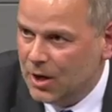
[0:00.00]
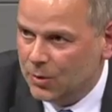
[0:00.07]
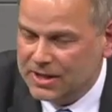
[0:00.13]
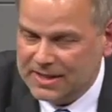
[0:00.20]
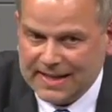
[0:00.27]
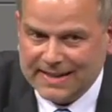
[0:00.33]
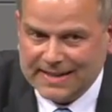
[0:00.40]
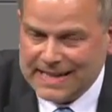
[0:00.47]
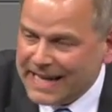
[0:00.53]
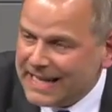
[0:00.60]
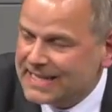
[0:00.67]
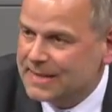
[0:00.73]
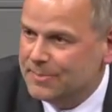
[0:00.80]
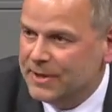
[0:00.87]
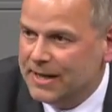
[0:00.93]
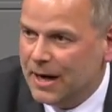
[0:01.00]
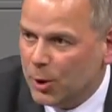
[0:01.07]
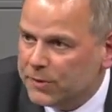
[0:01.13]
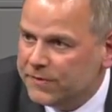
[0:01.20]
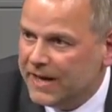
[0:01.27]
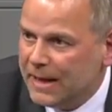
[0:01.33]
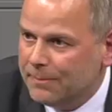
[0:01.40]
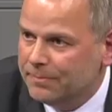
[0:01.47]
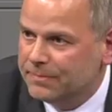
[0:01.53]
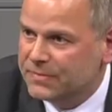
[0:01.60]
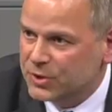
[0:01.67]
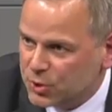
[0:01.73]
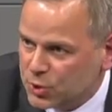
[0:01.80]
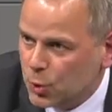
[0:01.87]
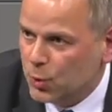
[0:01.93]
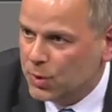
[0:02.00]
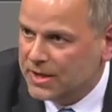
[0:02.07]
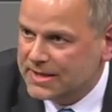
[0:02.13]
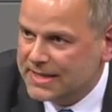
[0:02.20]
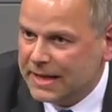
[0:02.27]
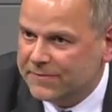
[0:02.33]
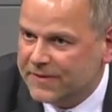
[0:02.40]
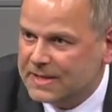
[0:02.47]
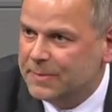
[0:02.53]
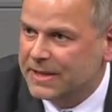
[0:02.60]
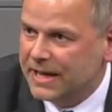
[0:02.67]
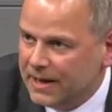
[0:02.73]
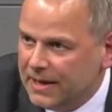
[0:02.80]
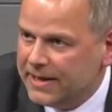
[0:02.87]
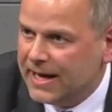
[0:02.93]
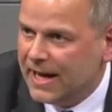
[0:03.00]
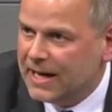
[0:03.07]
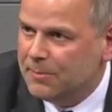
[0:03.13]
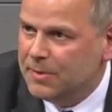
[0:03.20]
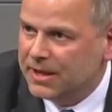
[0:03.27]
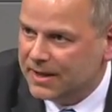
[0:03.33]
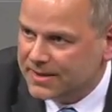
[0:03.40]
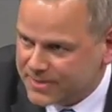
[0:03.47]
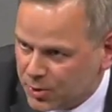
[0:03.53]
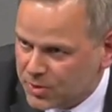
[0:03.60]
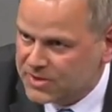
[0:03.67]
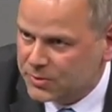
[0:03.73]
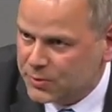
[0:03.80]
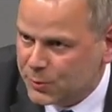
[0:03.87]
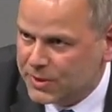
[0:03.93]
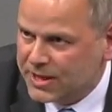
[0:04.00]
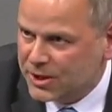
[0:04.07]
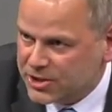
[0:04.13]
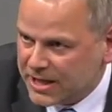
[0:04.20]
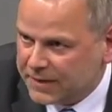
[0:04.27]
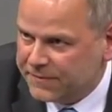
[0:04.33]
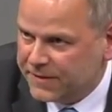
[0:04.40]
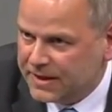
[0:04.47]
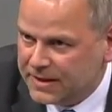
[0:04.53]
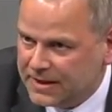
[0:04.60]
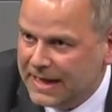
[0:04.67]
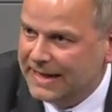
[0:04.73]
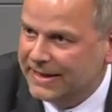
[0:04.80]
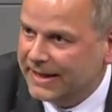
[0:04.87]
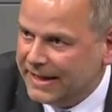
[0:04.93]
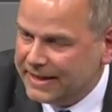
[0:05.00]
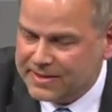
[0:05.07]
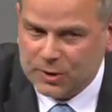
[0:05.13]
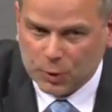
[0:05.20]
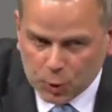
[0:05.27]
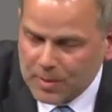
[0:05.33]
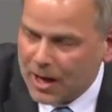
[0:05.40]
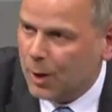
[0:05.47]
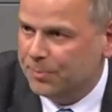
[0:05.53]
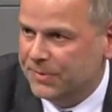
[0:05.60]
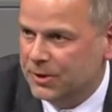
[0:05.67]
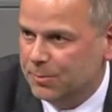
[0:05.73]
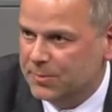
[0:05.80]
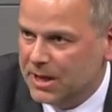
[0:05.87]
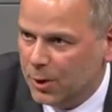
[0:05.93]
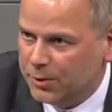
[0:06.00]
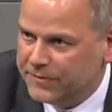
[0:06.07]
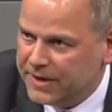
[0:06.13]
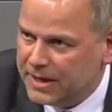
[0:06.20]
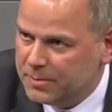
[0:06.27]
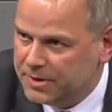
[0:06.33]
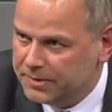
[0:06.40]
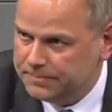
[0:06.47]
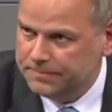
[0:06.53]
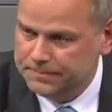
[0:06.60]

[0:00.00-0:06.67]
Und das hat nichts mit Hautfarben zu tun. Das hat was mit illegaler Migration zu tun, die hier stattfindet. Da geht es überhaupt nicht um die Hautfarbe.